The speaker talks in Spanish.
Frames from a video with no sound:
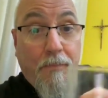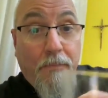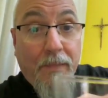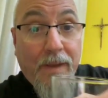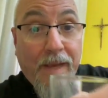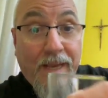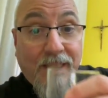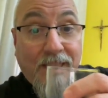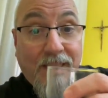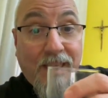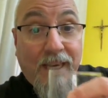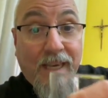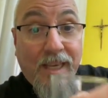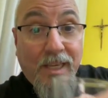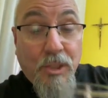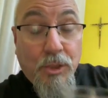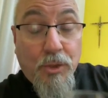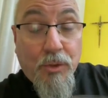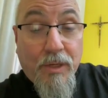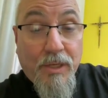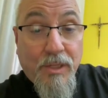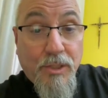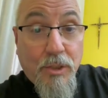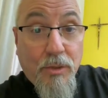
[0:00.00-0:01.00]
este
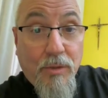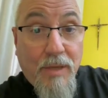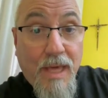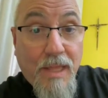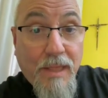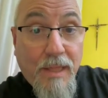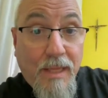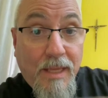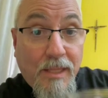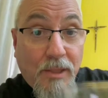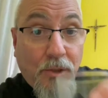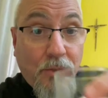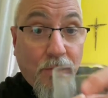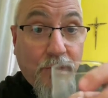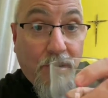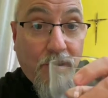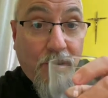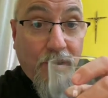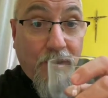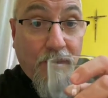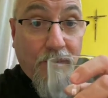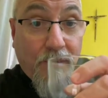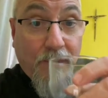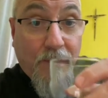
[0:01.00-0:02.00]
gesto que estoy
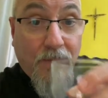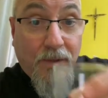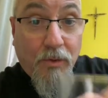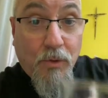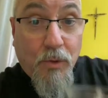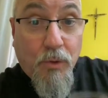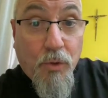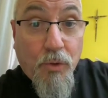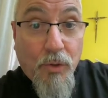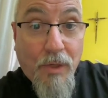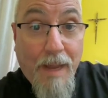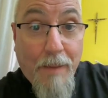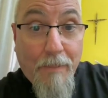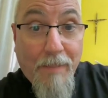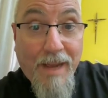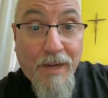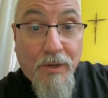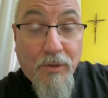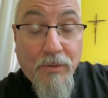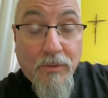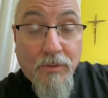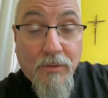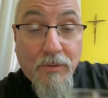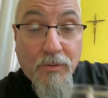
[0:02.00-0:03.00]
haciendo con la
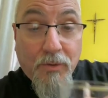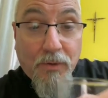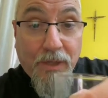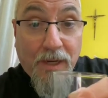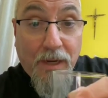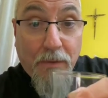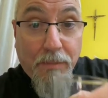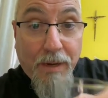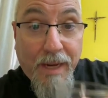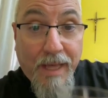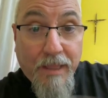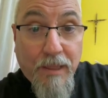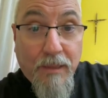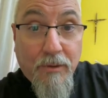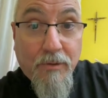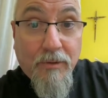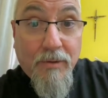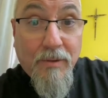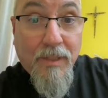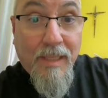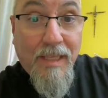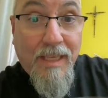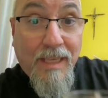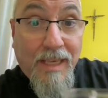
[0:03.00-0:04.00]
mano, con el
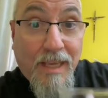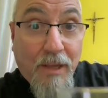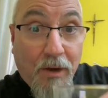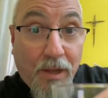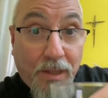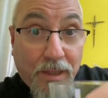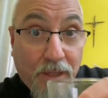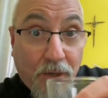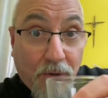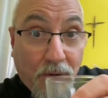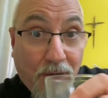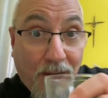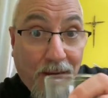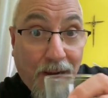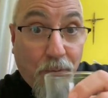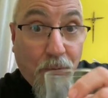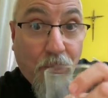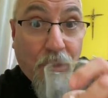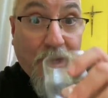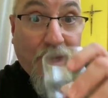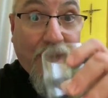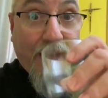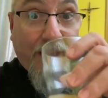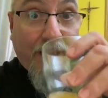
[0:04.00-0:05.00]
brazo y que lo acerco a la
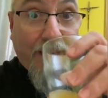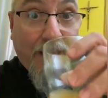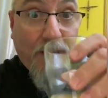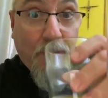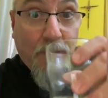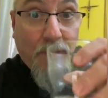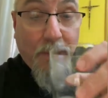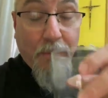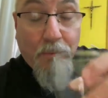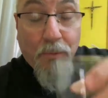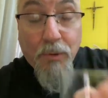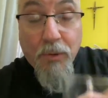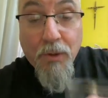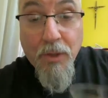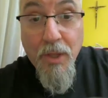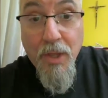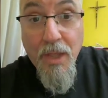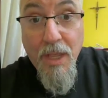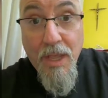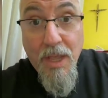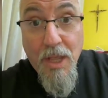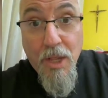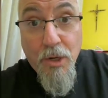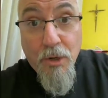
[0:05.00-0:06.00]
boca y bebo,
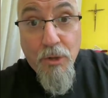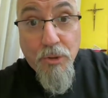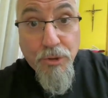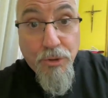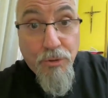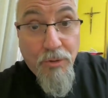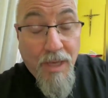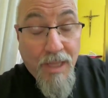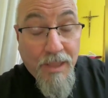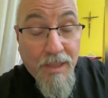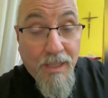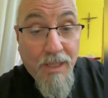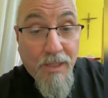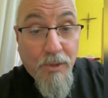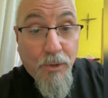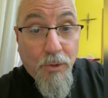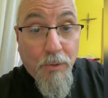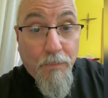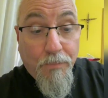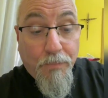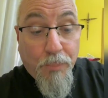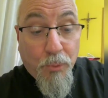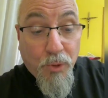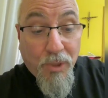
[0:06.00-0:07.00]
lo estoy
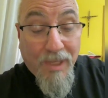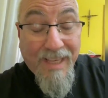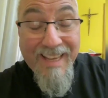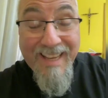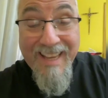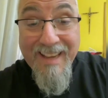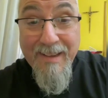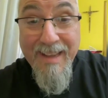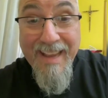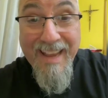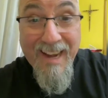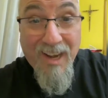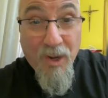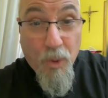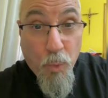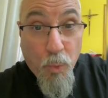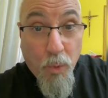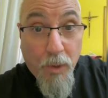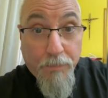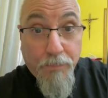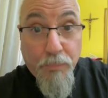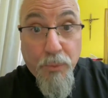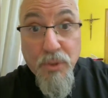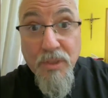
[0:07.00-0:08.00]
haciendo porque el
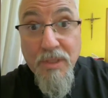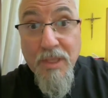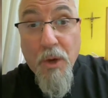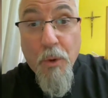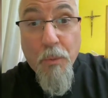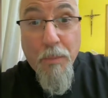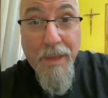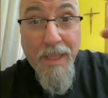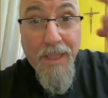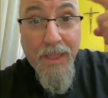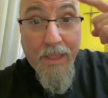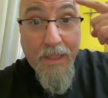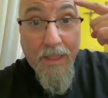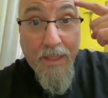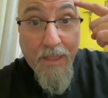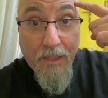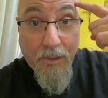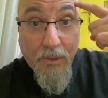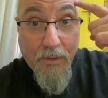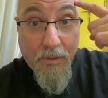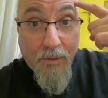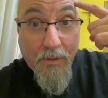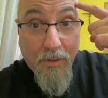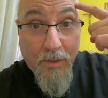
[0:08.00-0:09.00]
cuerpo está
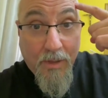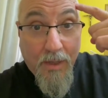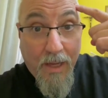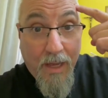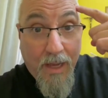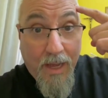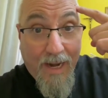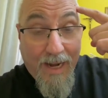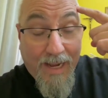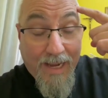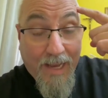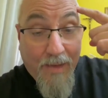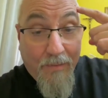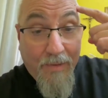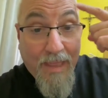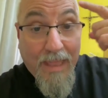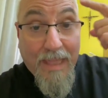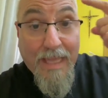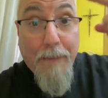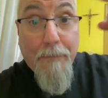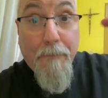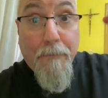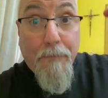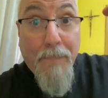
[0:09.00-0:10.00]
obedeciendo a la
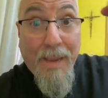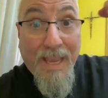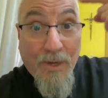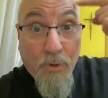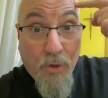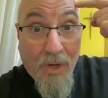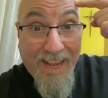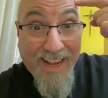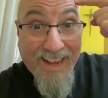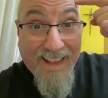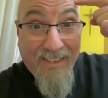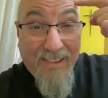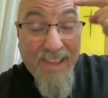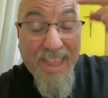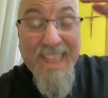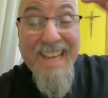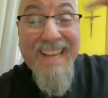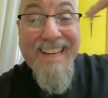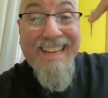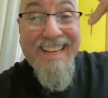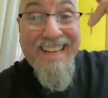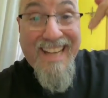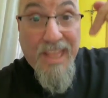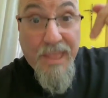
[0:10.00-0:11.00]
cabeza, pero la
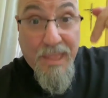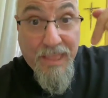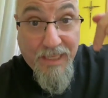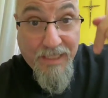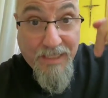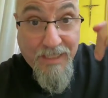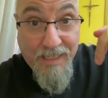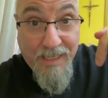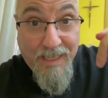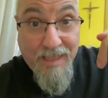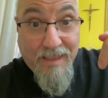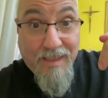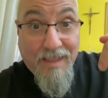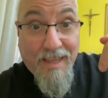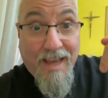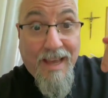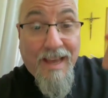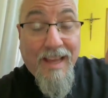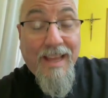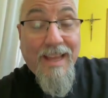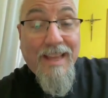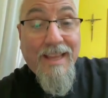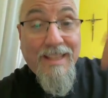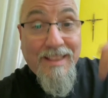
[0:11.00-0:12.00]
cabeza
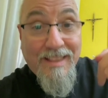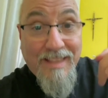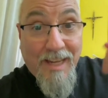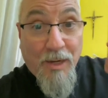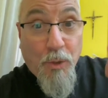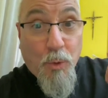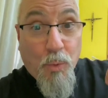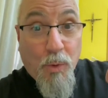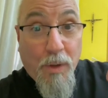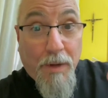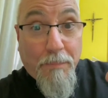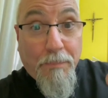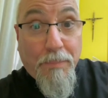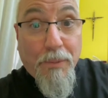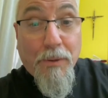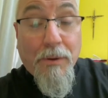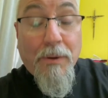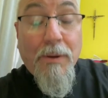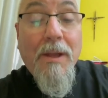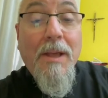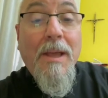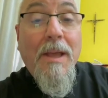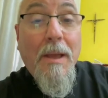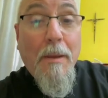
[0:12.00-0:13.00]
necesita del
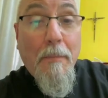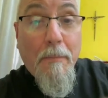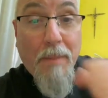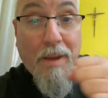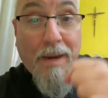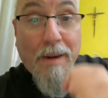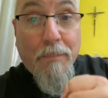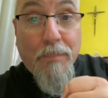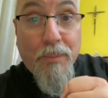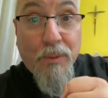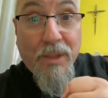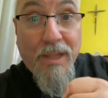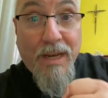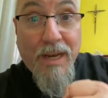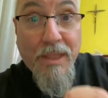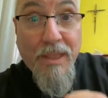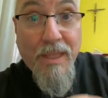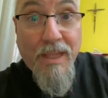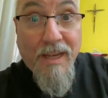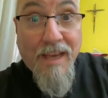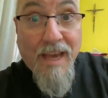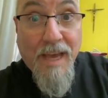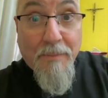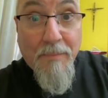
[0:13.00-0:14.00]
cuerpo para poder
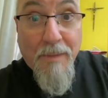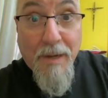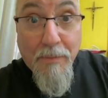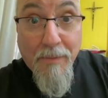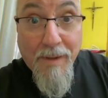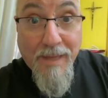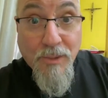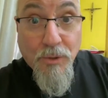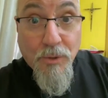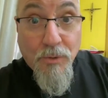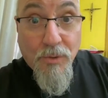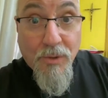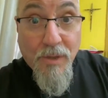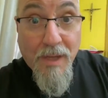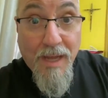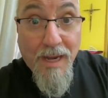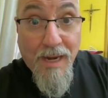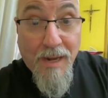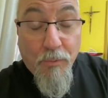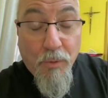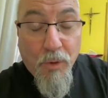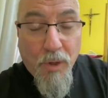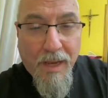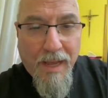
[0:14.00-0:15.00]
acercarme el vaso a
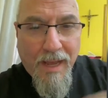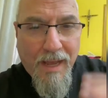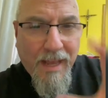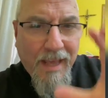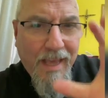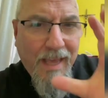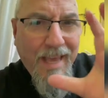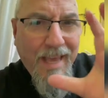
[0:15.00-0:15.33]
la boca.